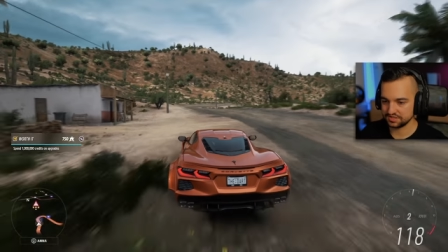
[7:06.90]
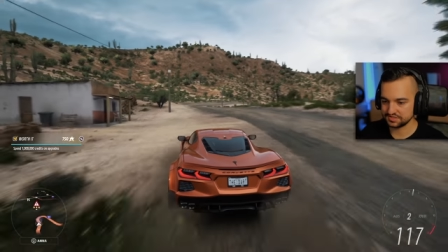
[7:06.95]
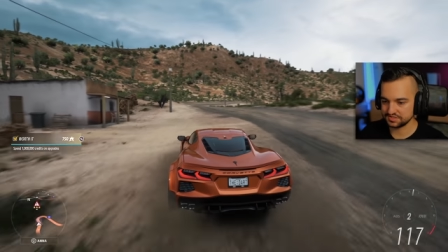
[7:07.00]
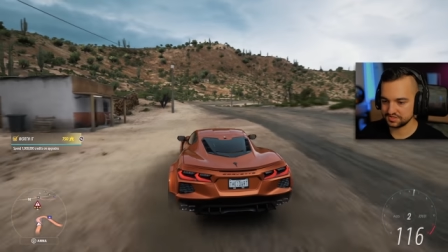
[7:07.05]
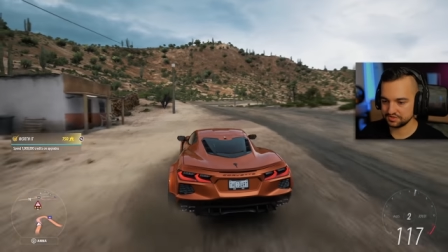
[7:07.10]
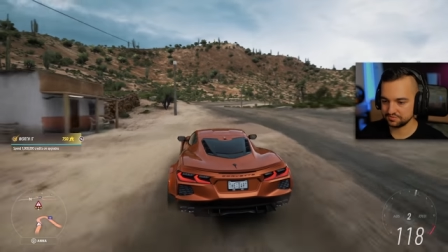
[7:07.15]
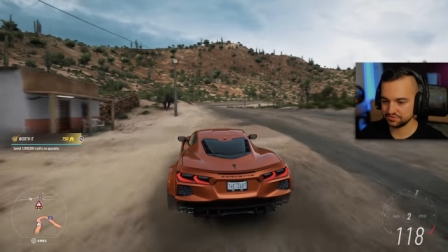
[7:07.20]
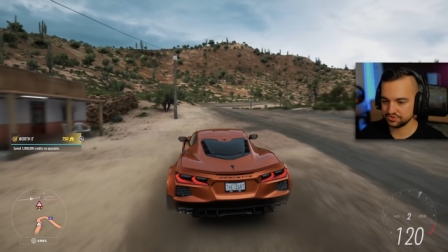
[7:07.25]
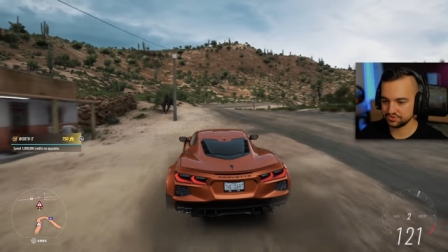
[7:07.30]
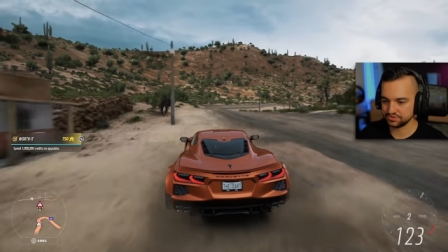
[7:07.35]
i
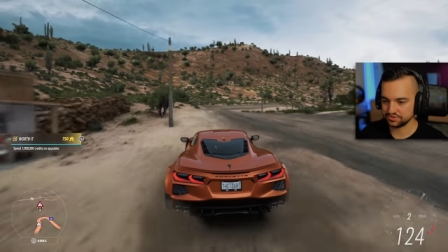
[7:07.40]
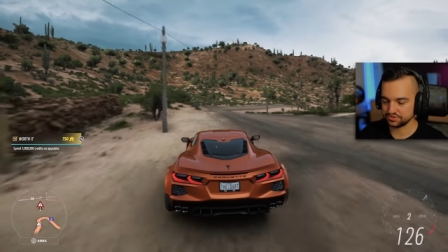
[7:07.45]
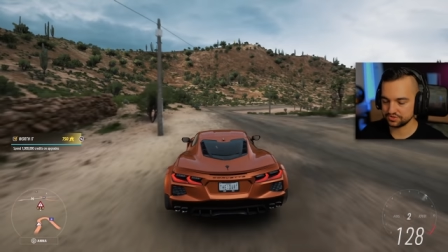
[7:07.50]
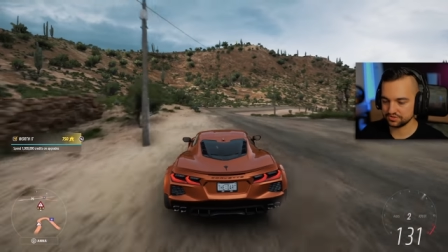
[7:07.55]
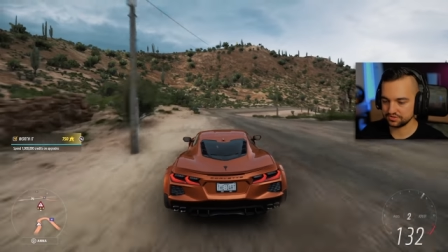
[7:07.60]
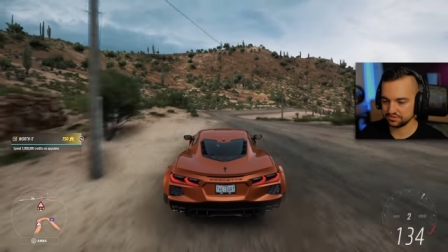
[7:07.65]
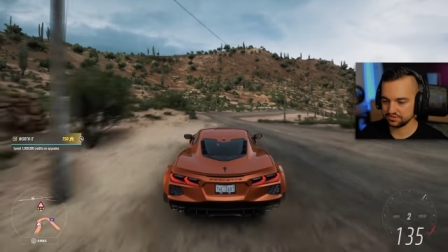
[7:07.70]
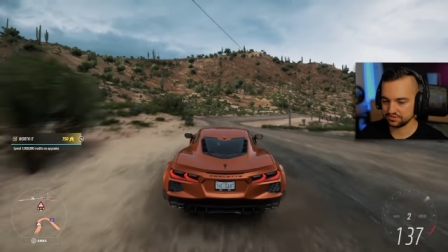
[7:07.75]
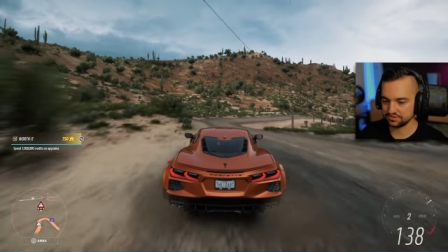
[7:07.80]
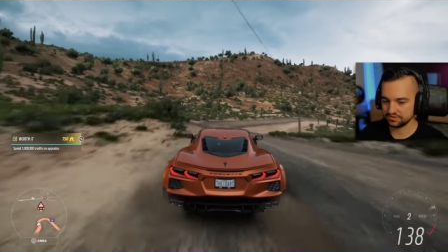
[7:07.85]
zdobyć
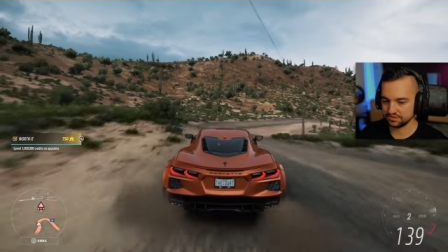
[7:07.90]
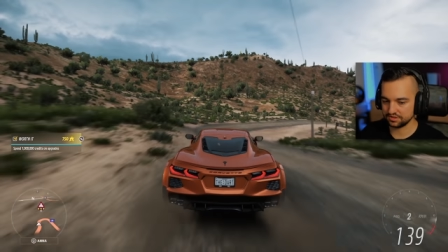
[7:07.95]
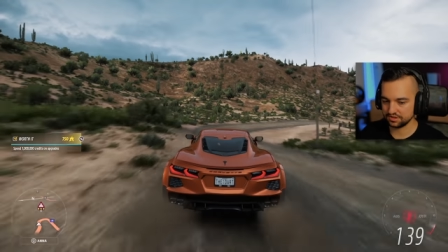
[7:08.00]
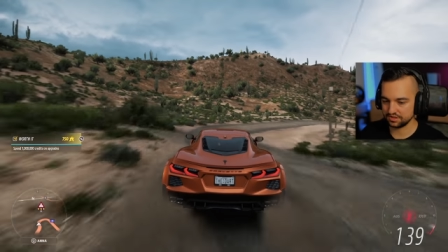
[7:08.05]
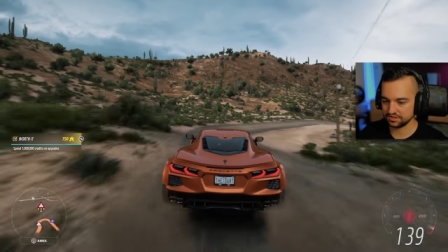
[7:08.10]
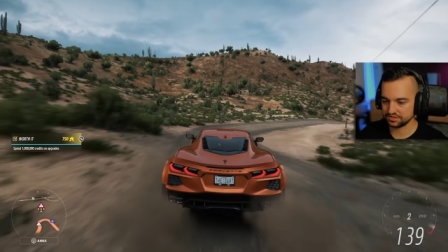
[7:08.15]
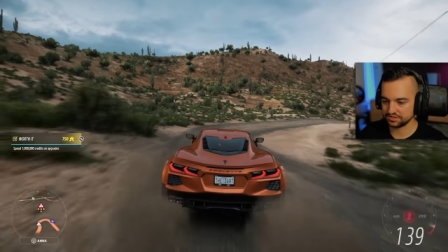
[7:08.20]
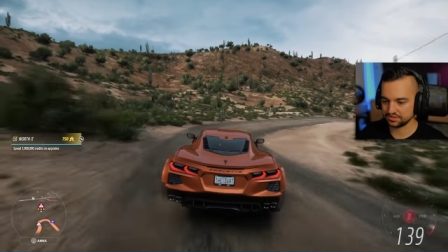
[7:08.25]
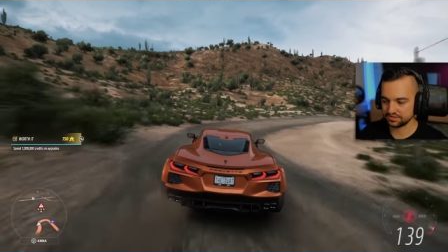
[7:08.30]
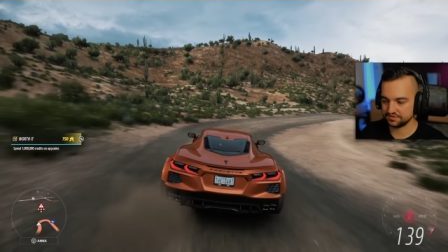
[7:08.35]
y,
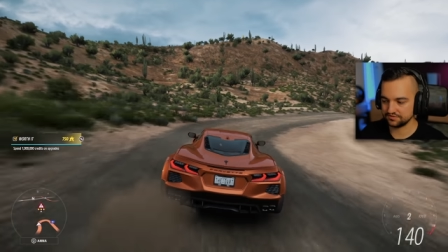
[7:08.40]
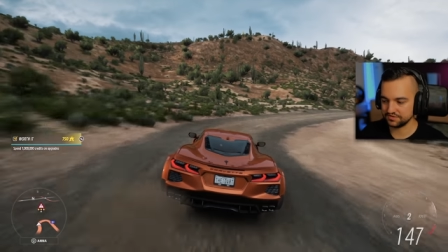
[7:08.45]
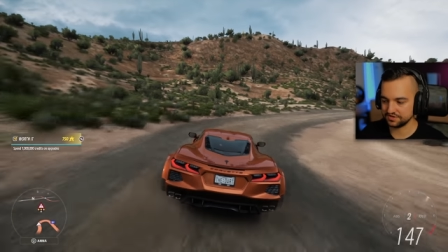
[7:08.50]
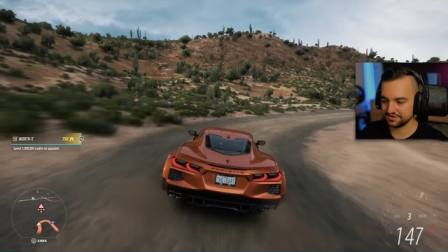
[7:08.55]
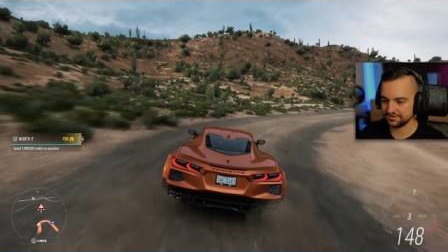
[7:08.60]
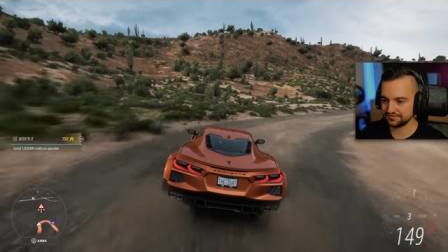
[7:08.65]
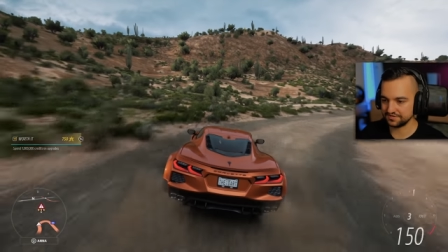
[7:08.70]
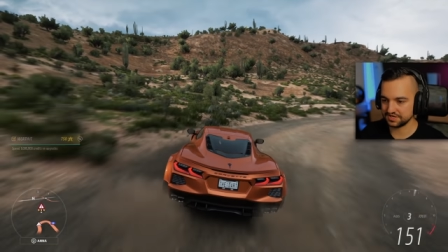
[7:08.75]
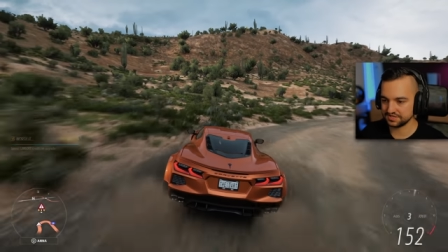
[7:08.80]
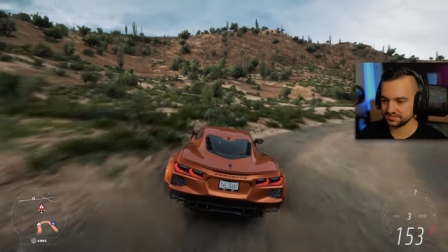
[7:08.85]

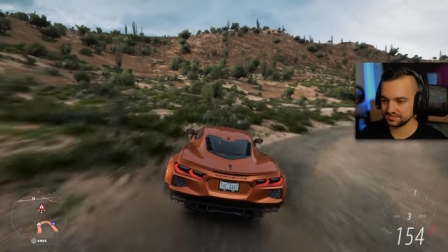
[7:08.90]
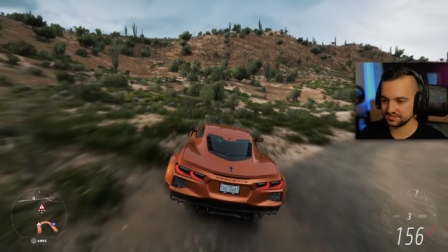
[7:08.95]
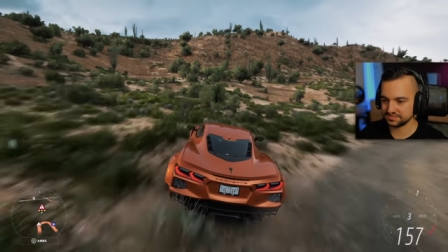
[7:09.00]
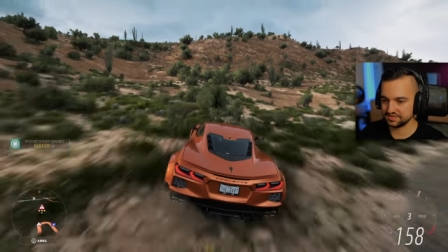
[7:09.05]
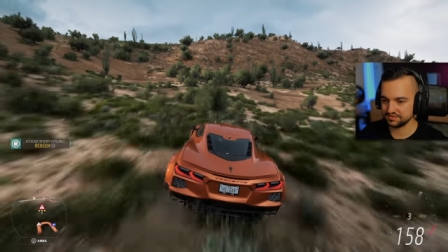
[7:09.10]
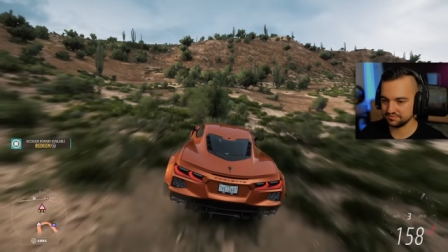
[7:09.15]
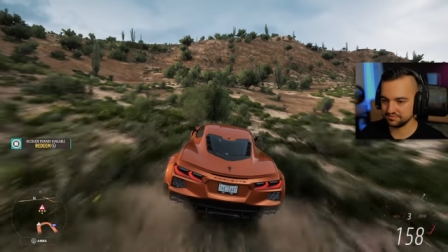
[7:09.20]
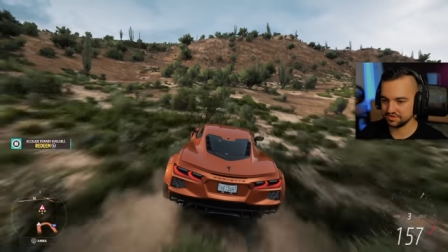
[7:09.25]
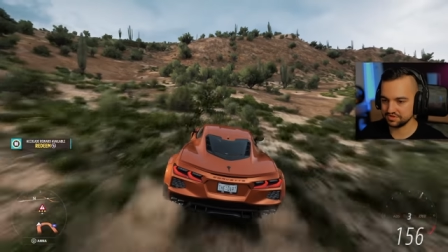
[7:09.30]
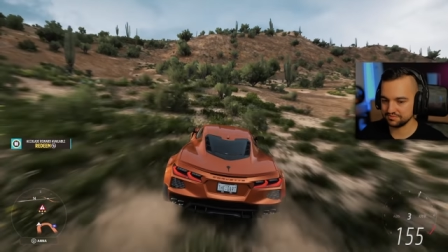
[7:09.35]
dwie
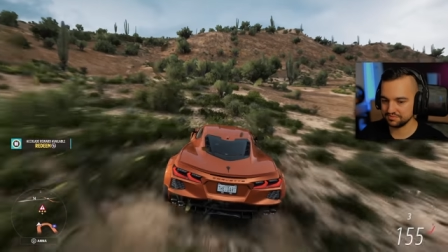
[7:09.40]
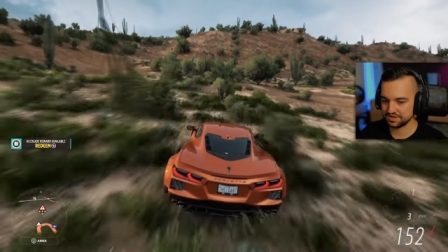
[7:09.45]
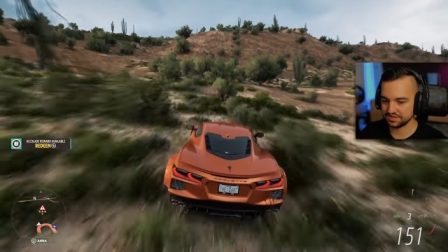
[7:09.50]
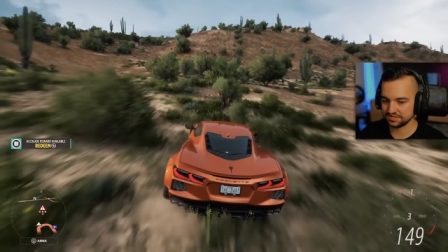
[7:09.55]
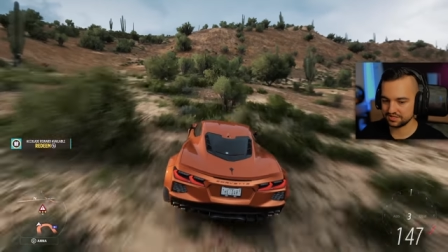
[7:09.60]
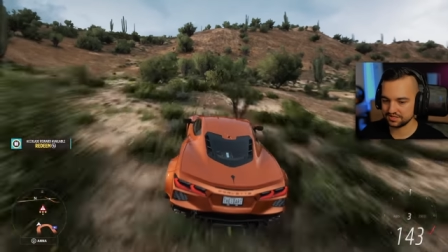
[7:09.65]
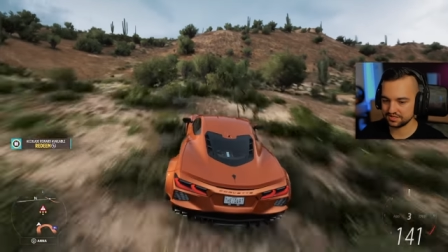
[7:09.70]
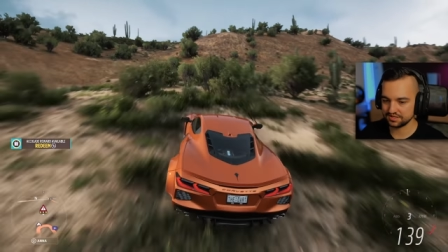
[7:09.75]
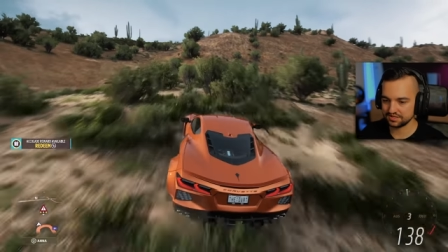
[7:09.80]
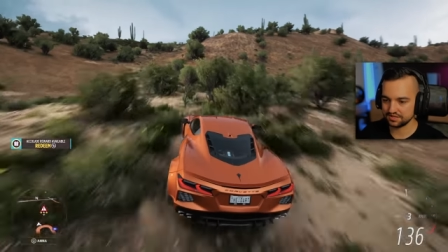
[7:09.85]
gwiazdki
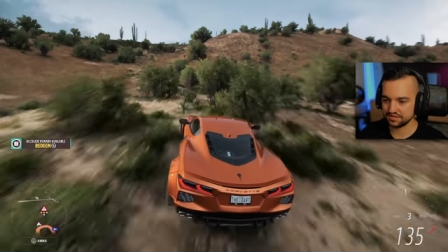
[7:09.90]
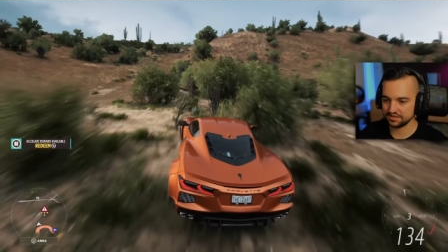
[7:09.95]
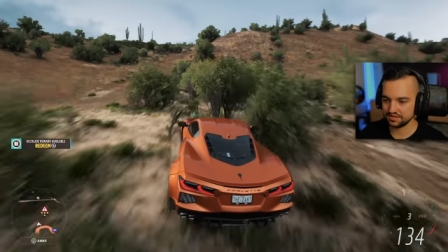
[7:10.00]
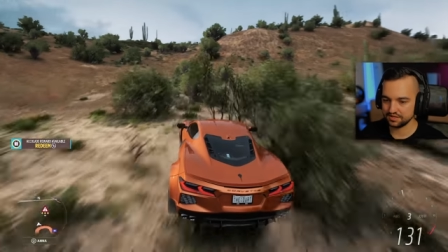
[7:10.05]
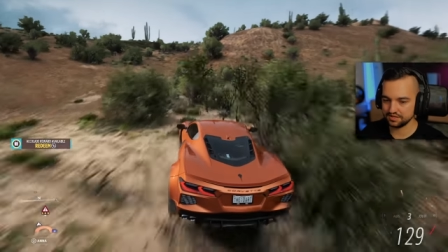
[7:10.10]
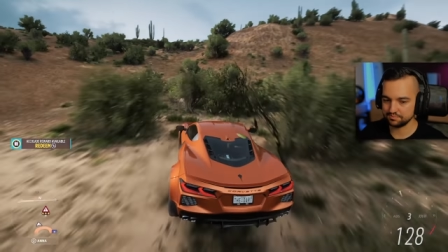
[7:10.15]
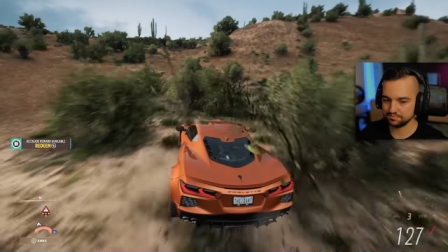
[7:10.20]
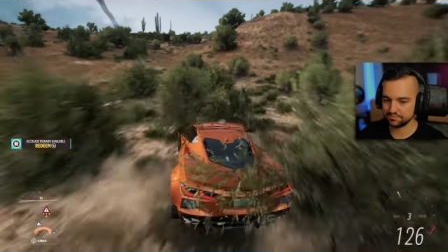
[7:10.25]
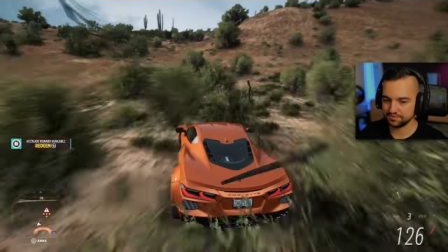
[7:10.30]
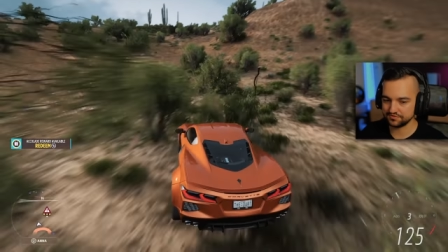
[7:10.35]
minimalnie
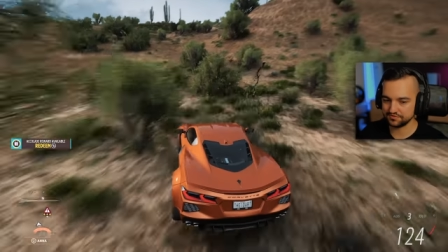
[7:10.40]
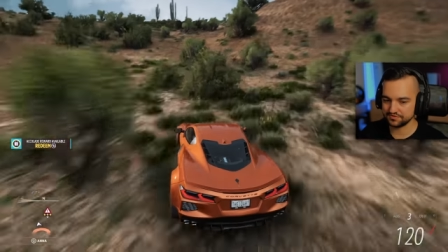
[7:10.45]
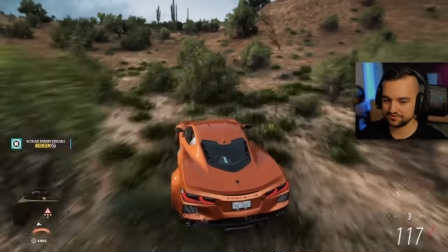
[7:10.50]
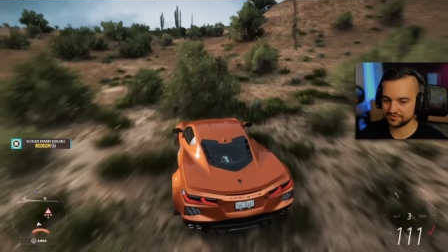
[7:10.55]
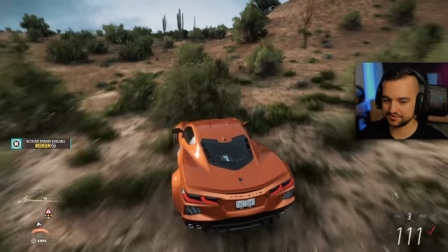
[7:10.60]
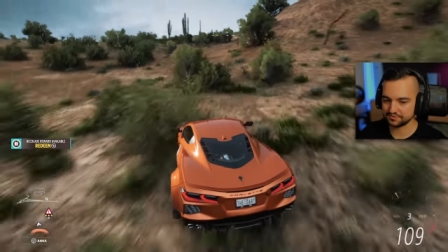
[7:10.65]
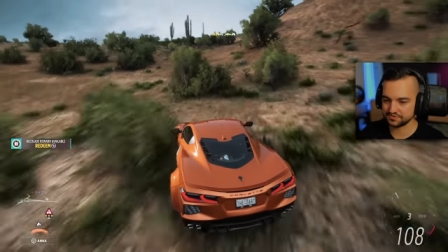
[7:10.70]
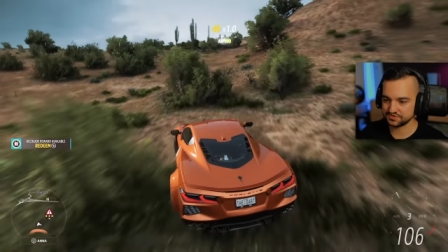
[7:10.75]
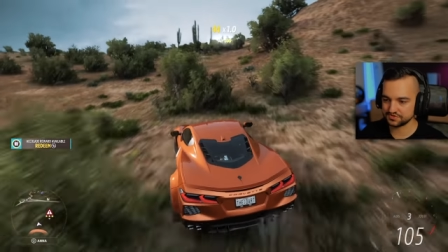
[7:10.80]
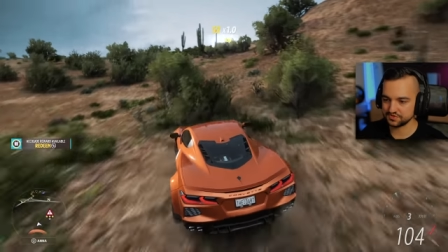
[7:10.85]
i powiem wam,